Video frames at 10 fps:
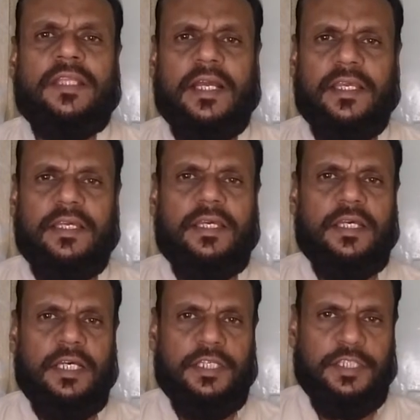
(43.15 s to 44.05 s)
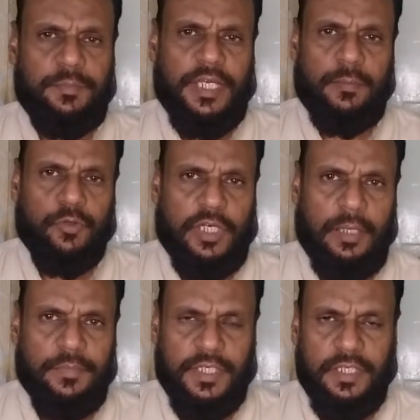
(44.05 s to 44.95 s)
ताकि जब भी आप लोग
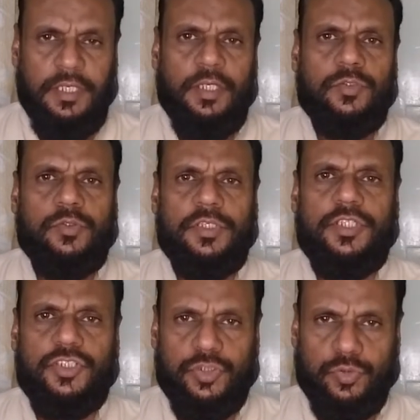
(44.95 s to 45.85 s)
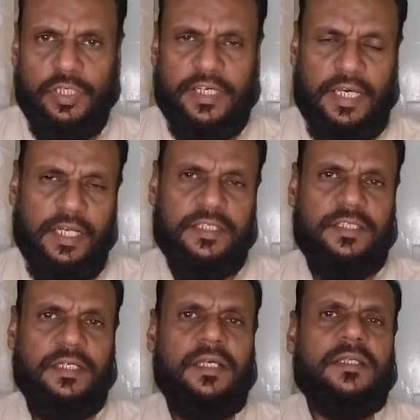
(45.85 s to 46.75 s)
काम करें तो इन चीज़ों का ख्याल
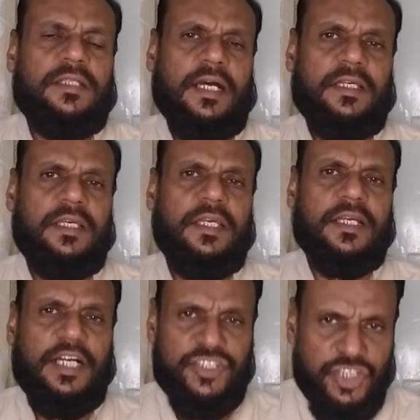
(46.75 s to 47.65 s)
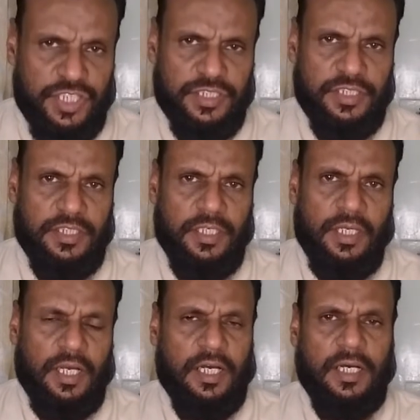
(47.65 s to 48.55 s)
रखिए ताकि एक अच्छी सी
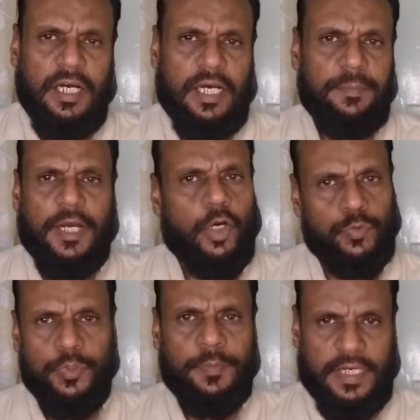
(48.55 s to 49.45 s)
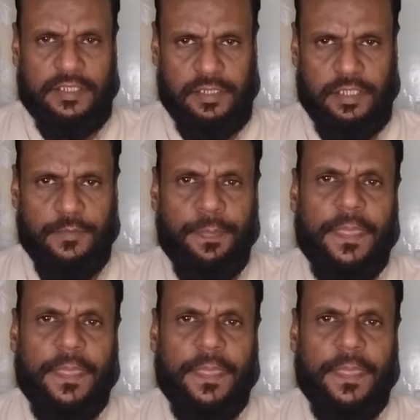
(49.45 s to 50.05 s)
आप आउटपुट बना सकें